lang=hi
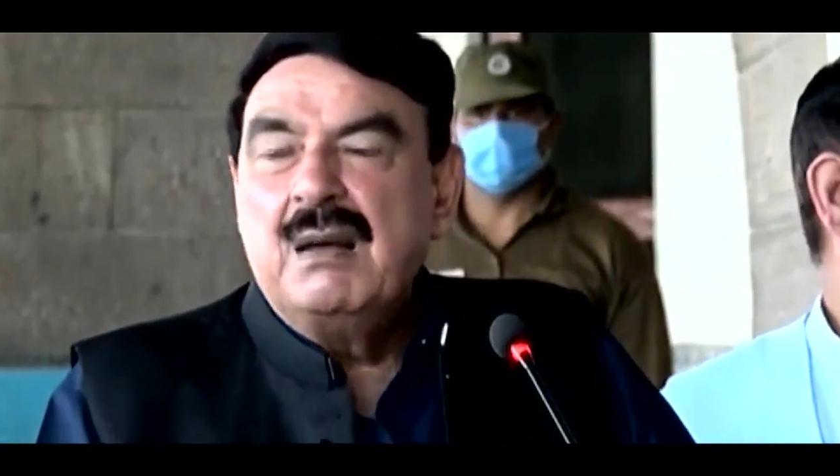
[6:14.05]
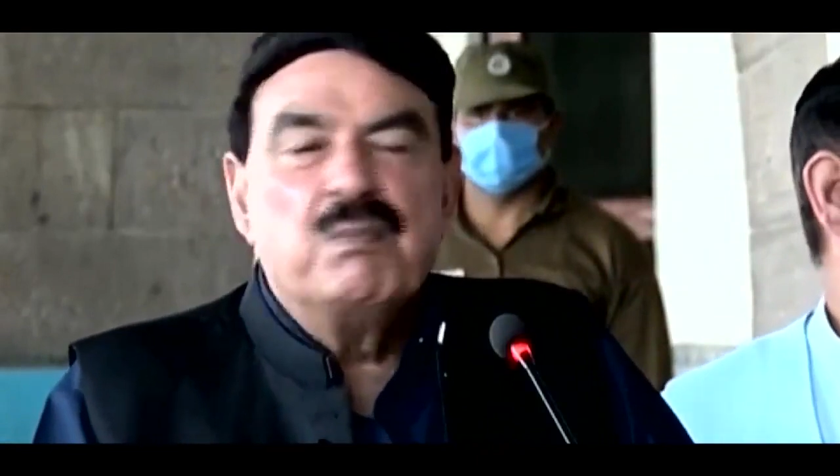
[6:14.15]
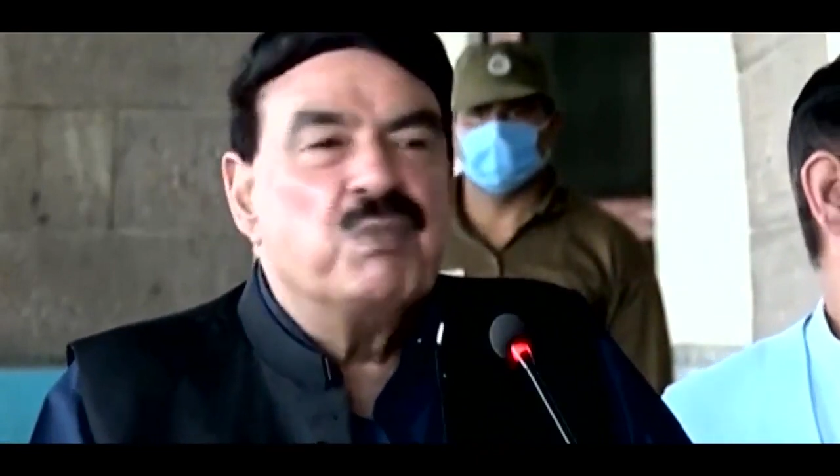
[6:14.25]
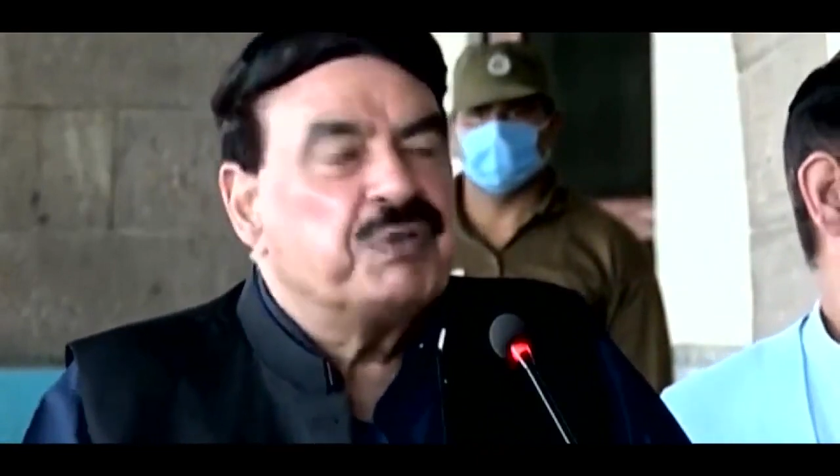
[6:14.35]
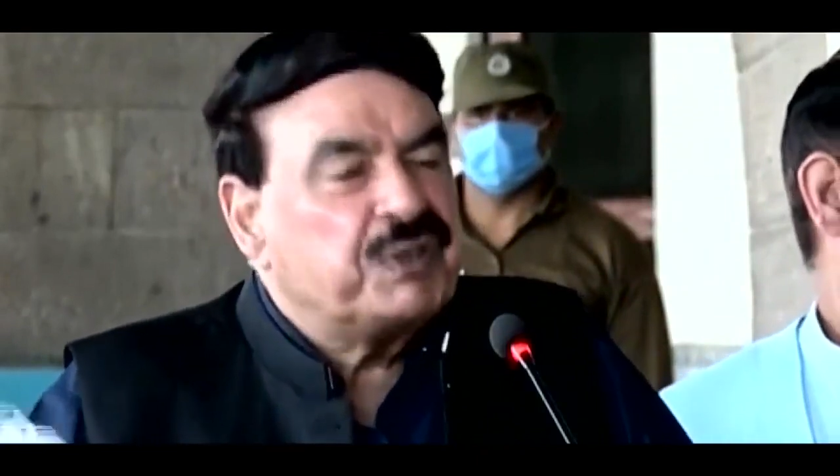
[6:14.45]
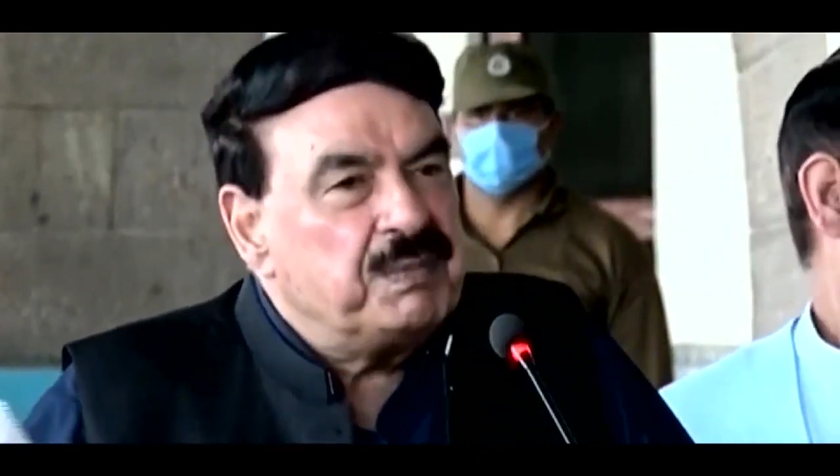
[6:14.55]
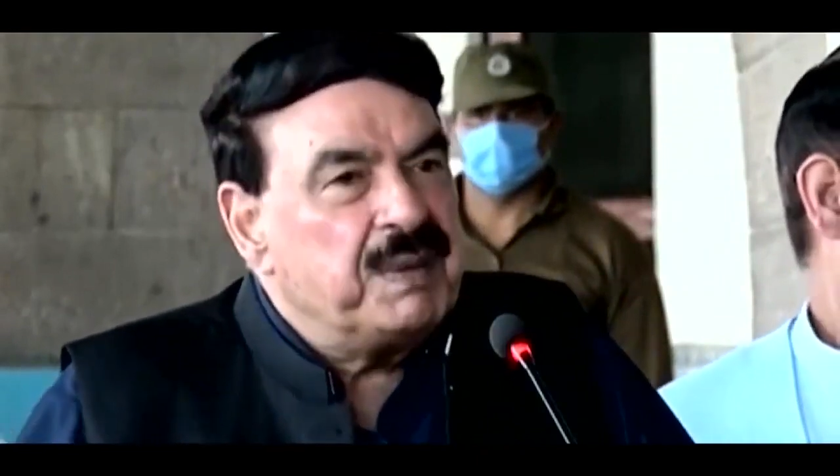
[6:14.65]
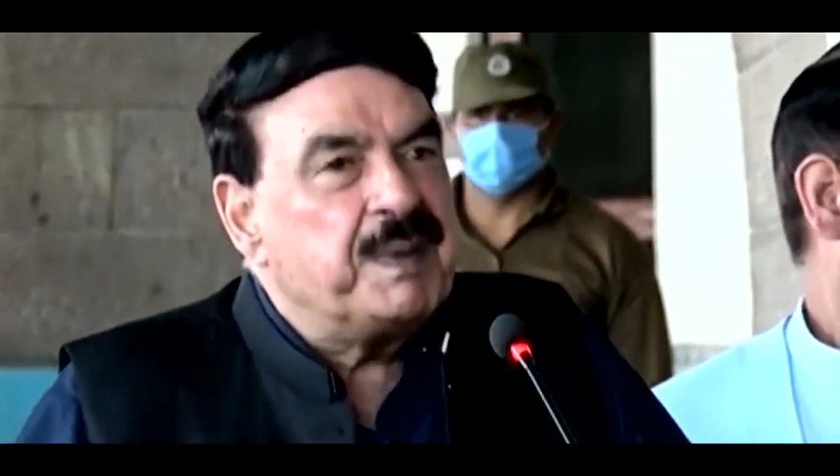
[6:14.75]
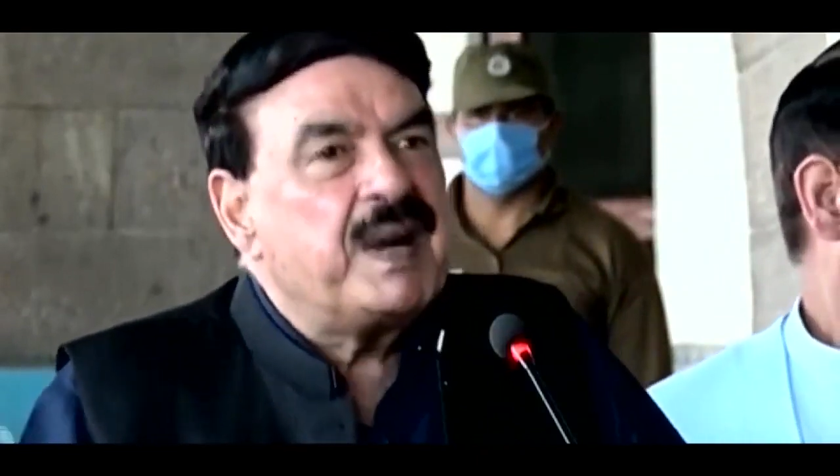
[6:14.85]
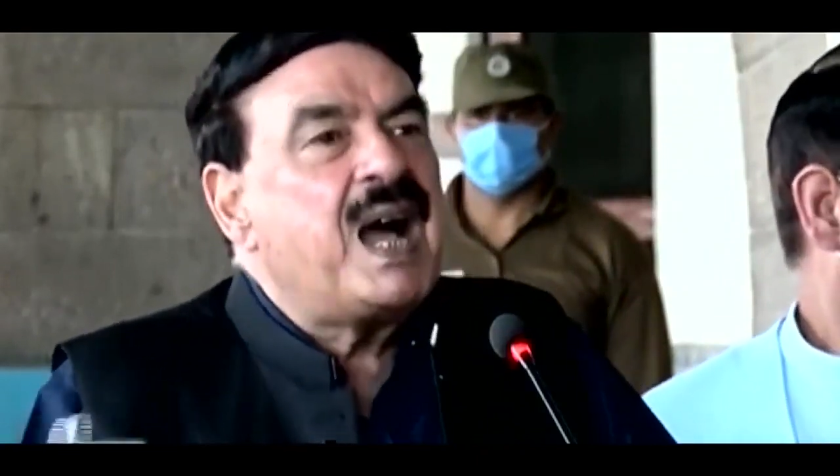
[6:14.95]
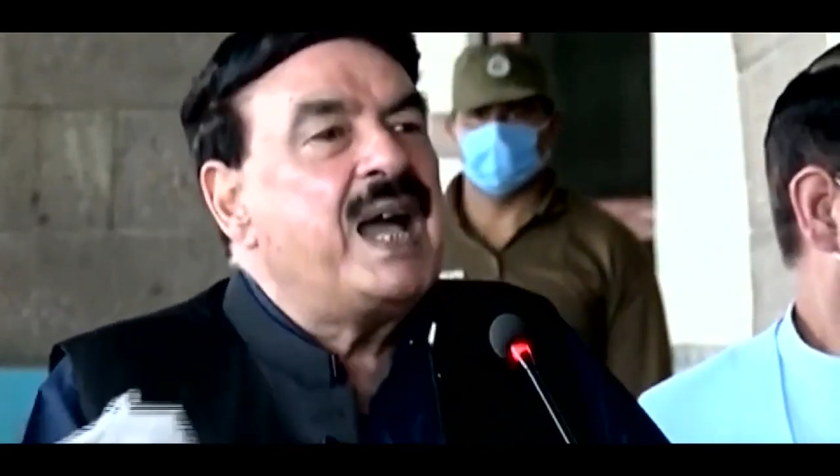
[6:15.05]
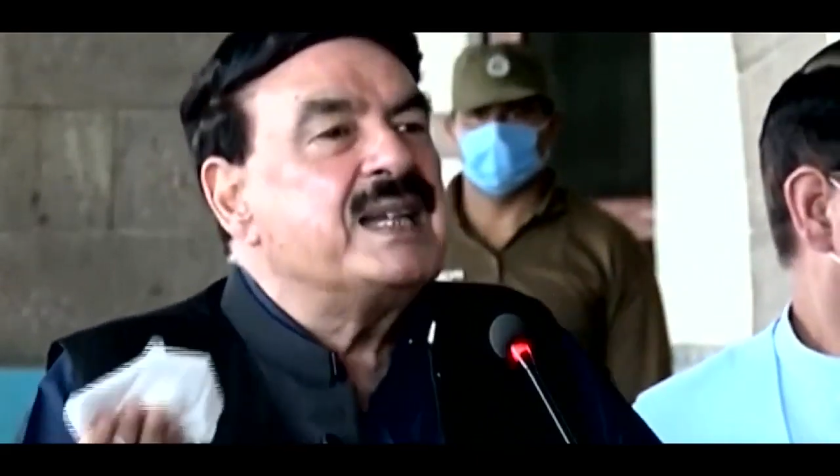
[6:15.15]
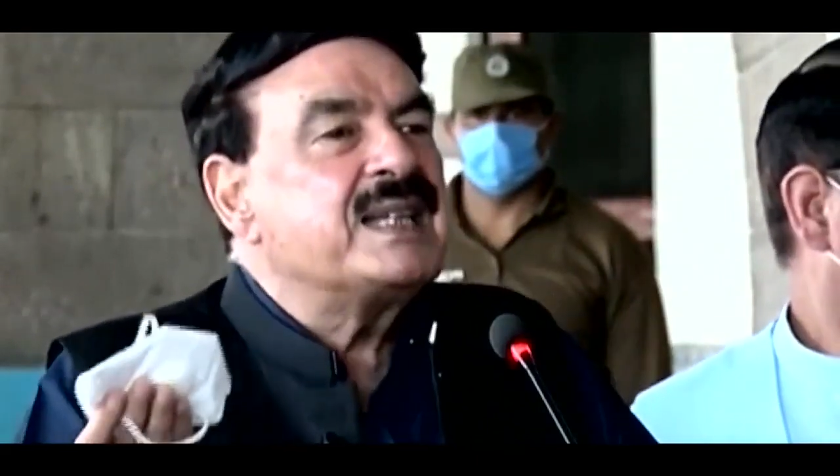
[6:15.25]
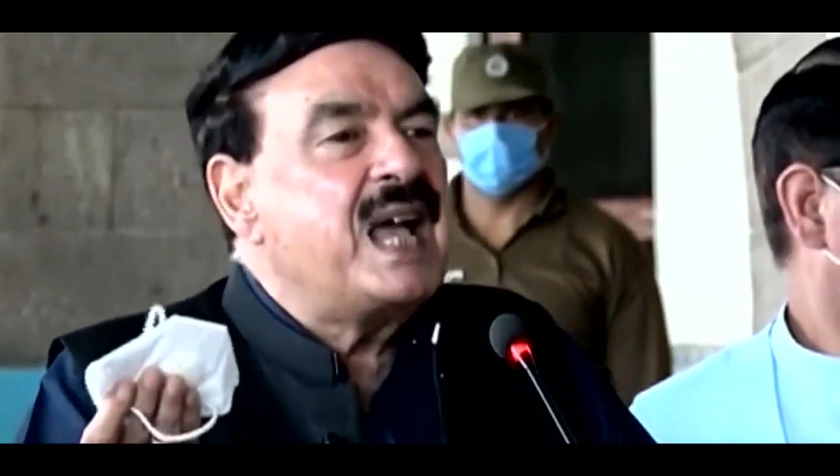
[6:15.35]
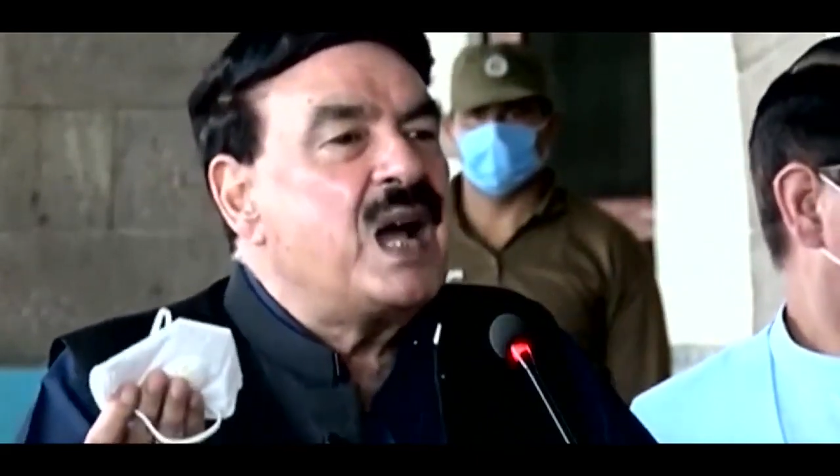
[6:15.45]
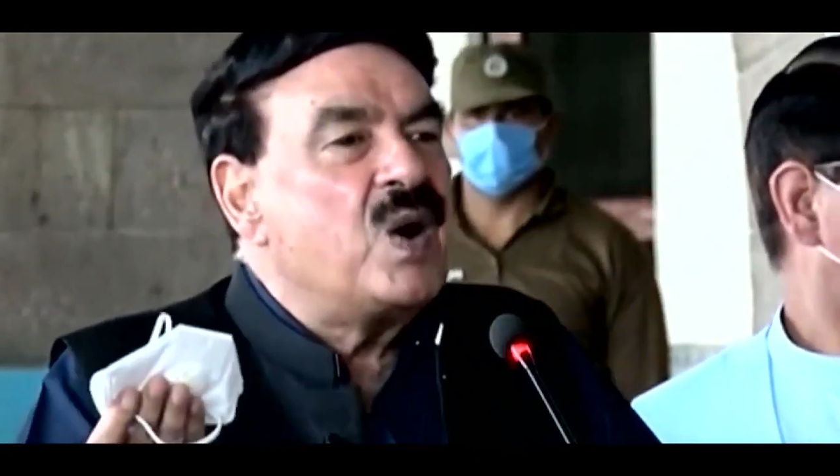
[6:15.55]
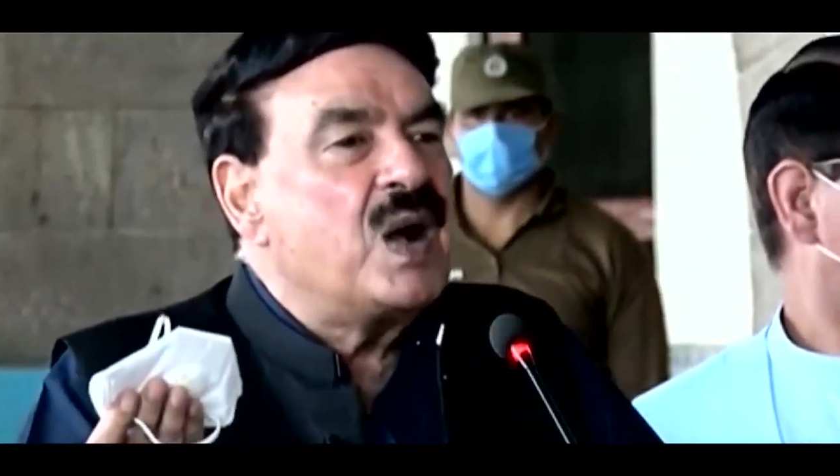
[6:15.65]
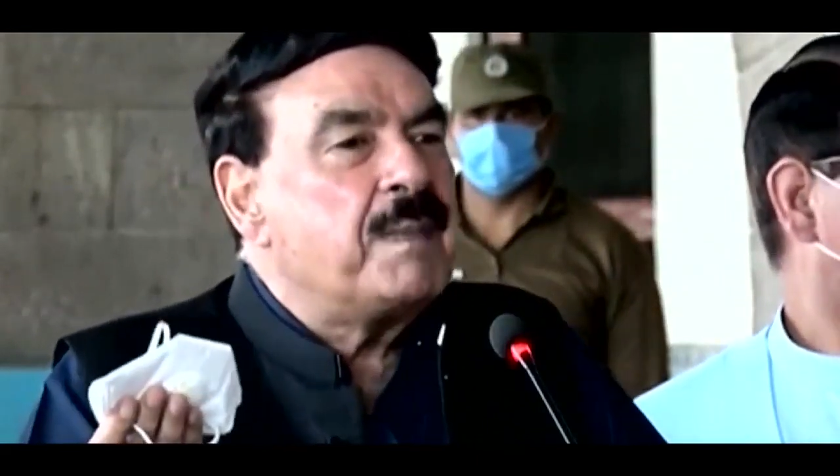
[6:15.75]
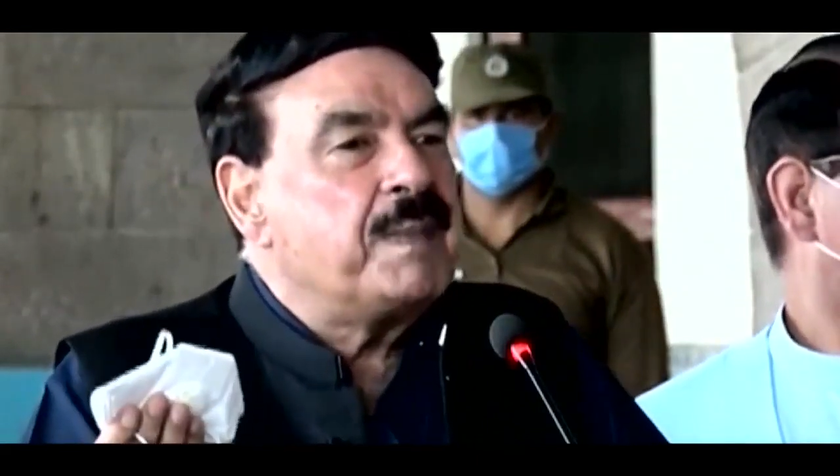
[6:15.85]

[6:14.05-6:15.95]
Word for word: मुफ्त में फिर आयल ज़ाया होगा